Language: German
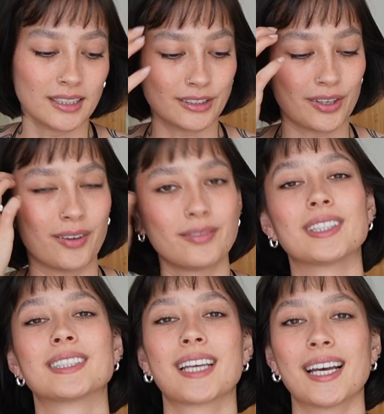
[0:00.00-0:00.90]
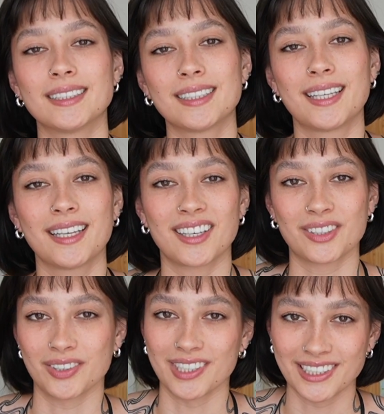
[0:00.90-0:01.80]
So, das Ganze ging
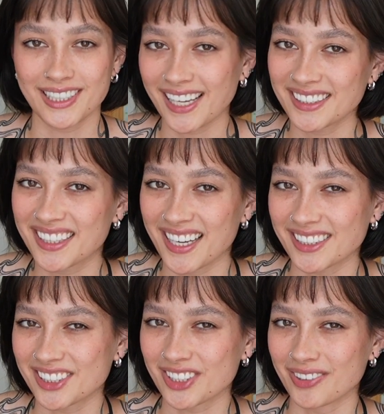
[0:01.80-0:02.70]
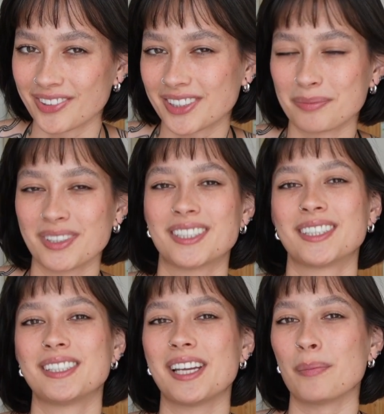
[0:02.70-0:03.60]
natürlich ganz klassisch los
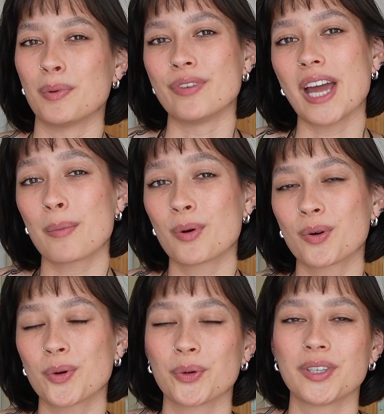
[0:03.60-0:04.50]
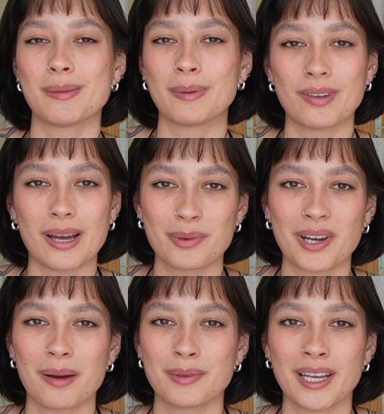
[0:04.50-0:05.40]
mit der Bewerbung und die Bewerbung
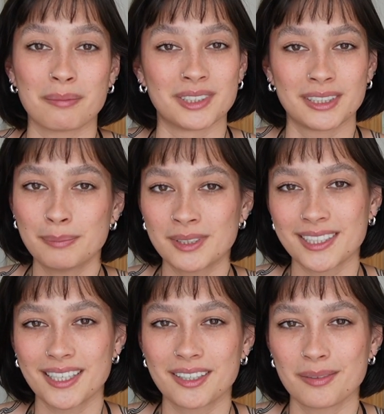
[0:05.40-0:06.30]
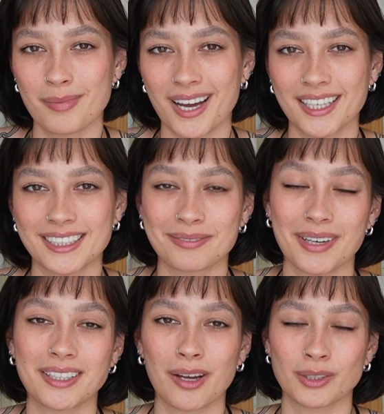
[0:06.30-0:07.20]
habe ich am 17. Mai
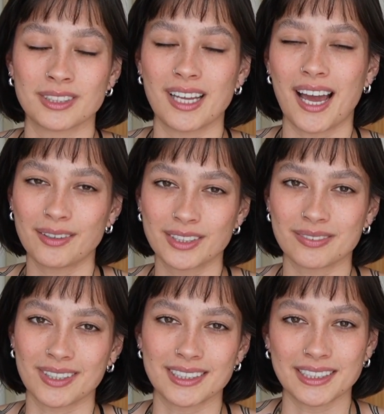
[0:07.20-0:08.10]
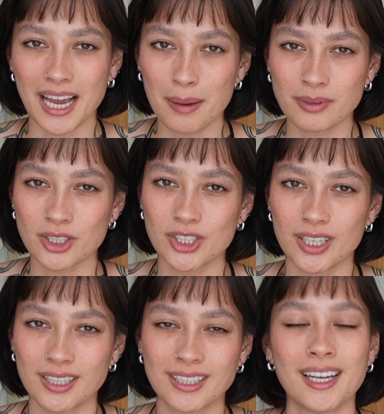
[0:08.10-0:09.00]
2021
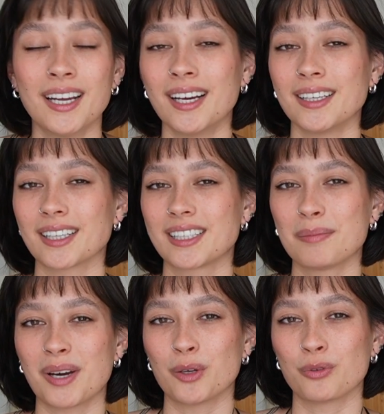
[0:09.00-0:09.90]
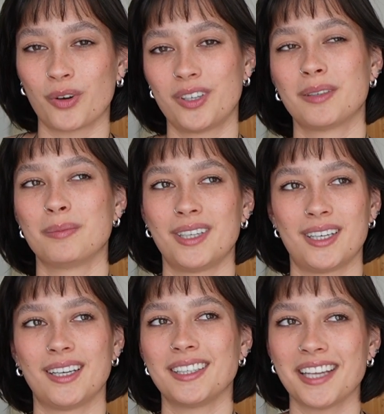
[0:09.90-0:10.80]
abgeschickt, nachdem meine Freunde
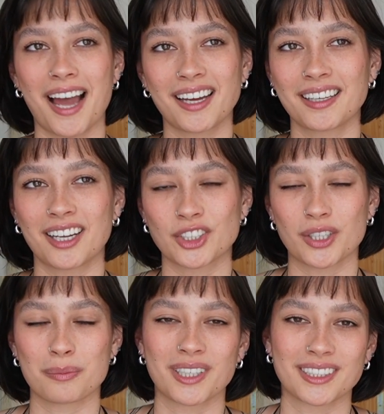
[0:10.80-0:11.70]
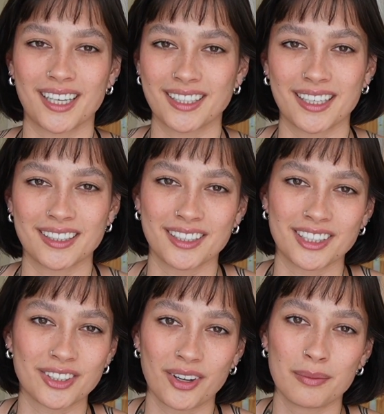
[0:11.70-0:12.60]
mir jahrelang schon immer gesagt hatten,
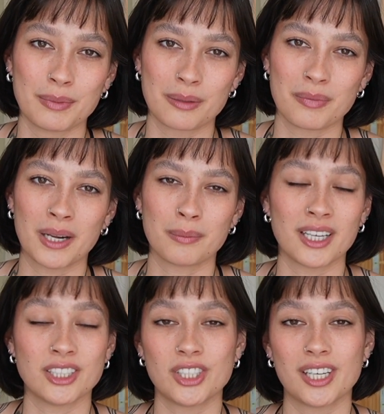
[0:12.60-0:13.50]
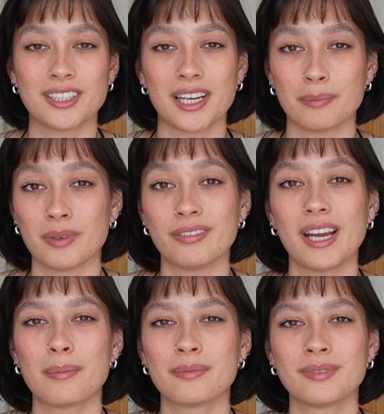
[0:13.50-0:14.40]
ich solle mich mal bei GNTM
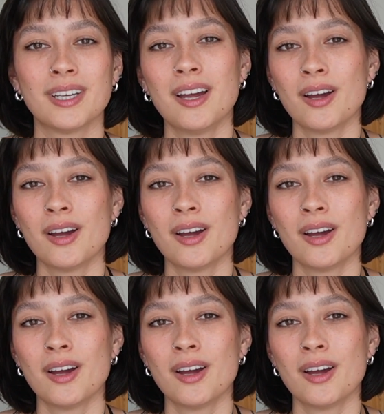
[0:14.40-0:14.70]
bewerben